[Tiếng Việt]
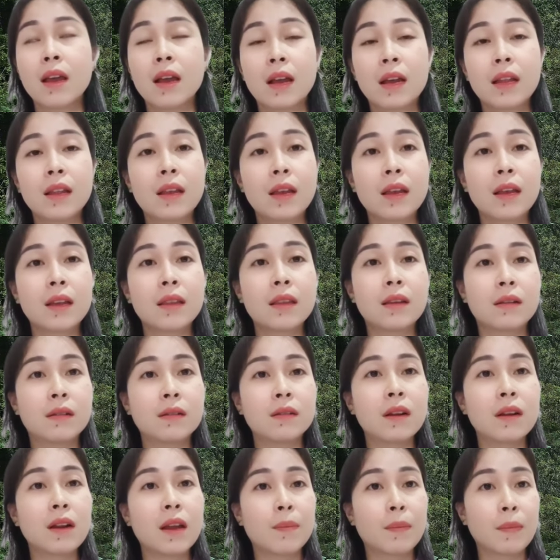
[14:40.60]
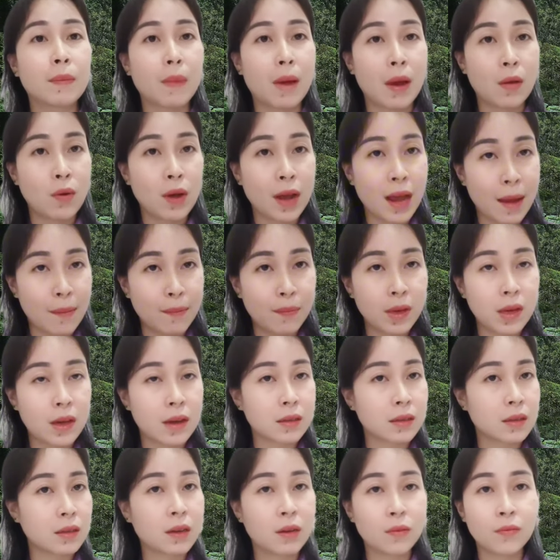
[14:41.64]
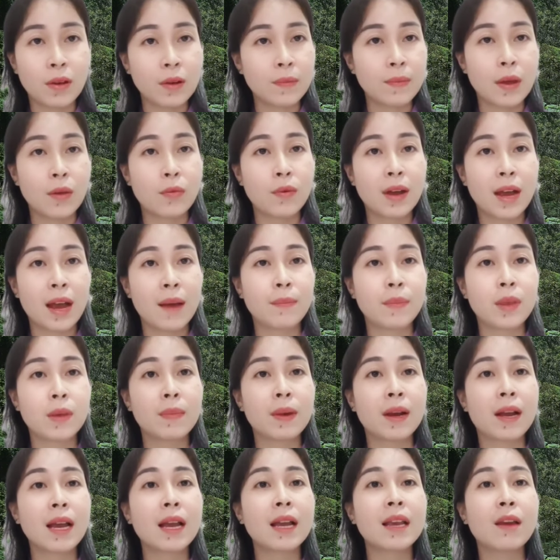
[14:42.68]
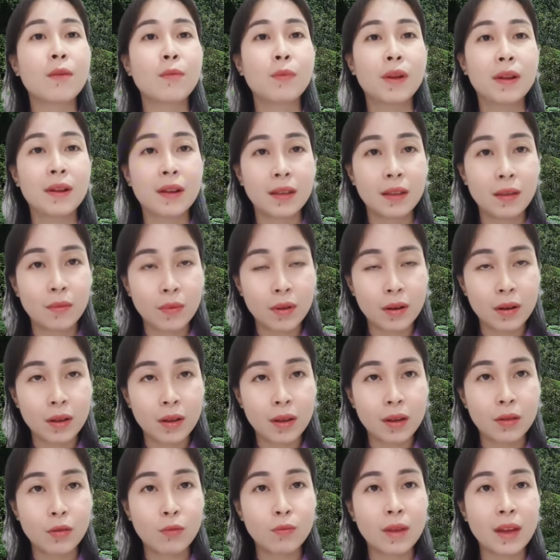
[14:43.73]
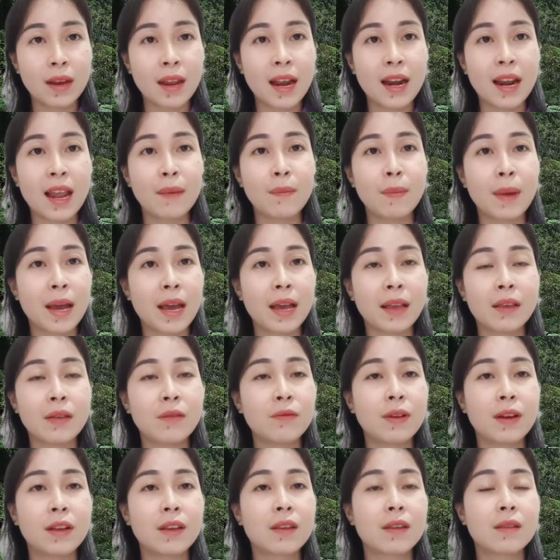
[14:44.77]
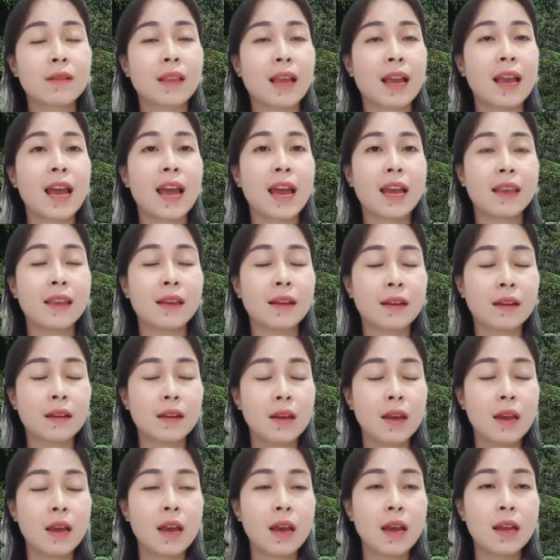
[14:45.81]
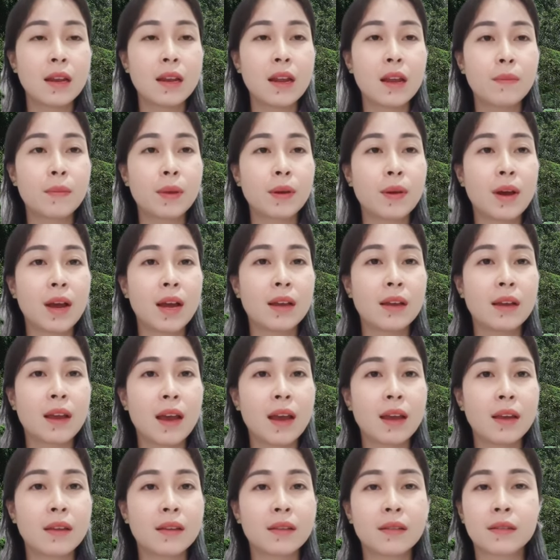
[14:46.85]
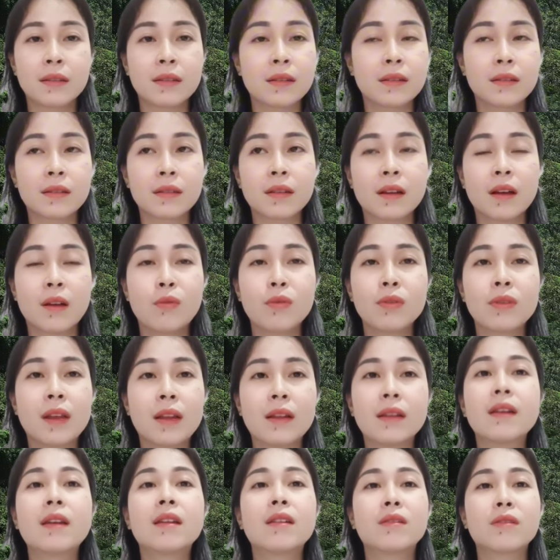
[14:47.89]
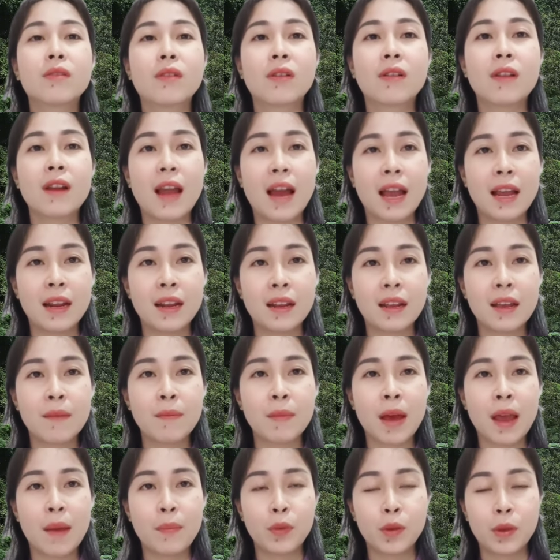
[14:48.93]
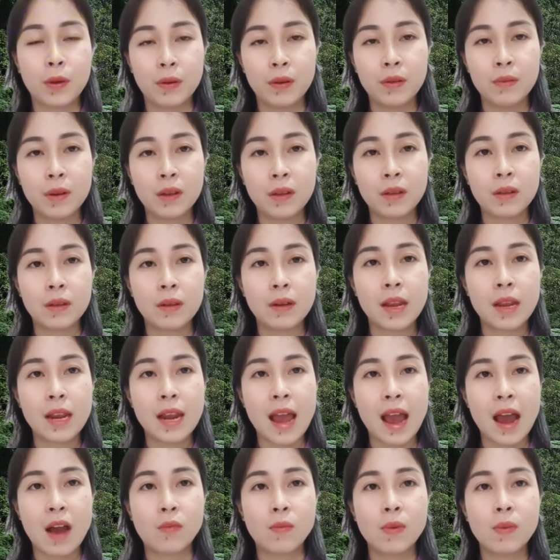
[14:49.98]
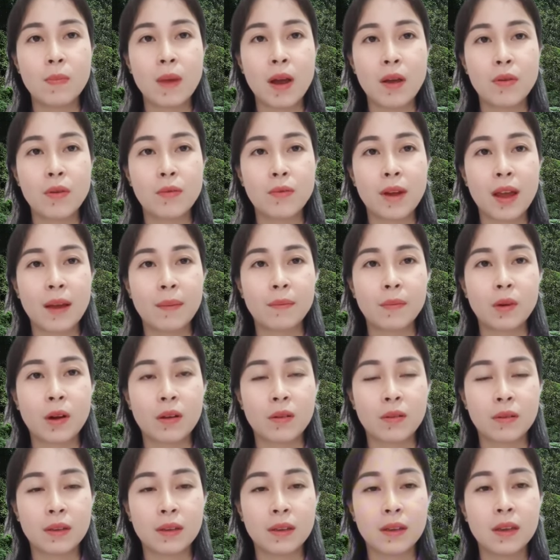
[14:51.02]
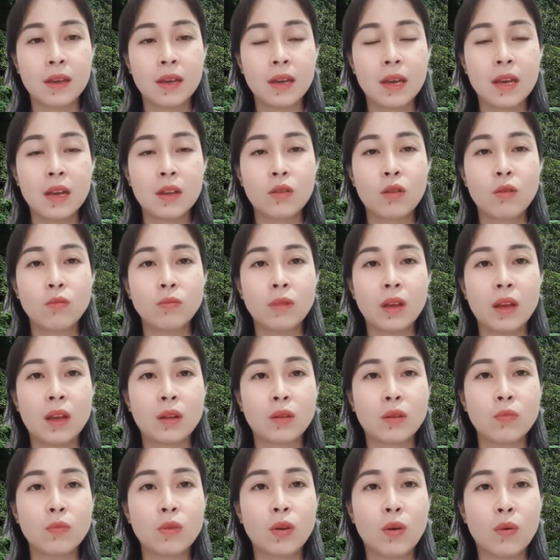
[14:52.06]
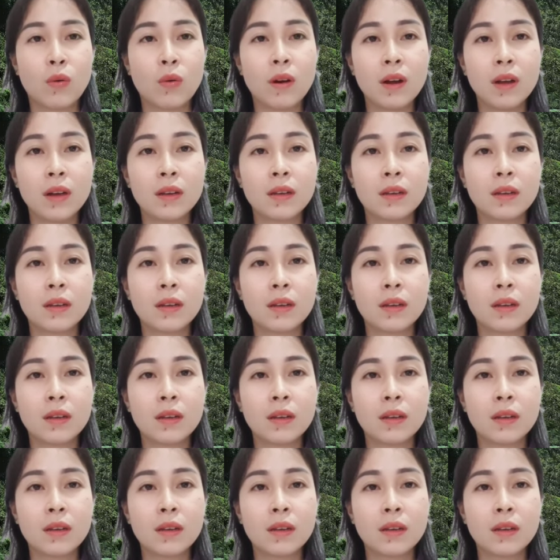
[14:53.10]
cái cái cái tượng đó là mẹ quan âm nhưng thật sự không phải mẹ quan âm nhưng mà các cái dông linh ở trong đó đó chúng ta đang lại ma chứ không phải lại ai chứ nên em kêu ê ê không có tỉnh nó cho nó lại thì em ra em chửi nó đi đạo biết bao nhiêu năm rồi tốn tiền tốn của